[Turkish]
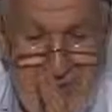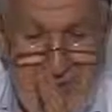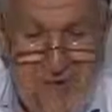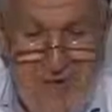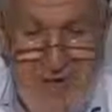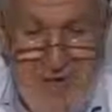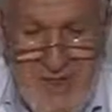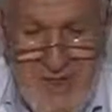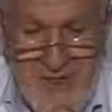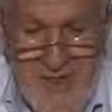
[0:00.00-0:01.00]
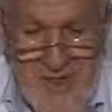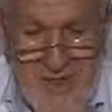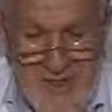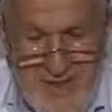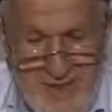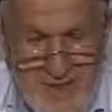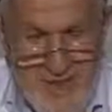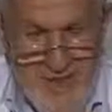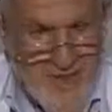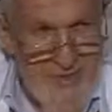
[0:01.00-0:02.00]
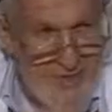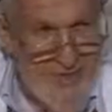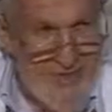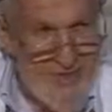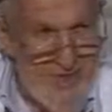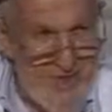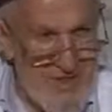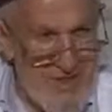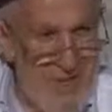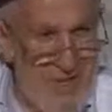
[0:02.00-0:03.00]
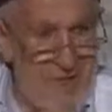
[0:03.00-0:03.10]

ismi azamla edilen dua reddolmaz dedin.